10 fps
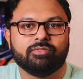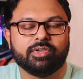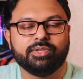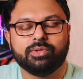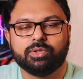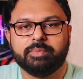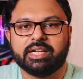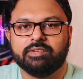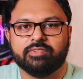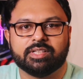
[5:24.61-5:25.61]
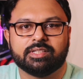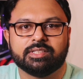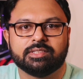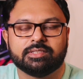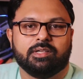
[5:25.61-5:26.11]
फॉर यू टू बिगिन
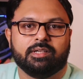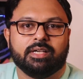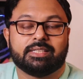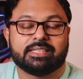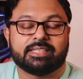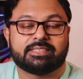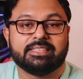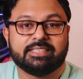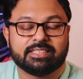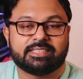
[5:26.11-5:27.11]
विथ इसके साथ सीजर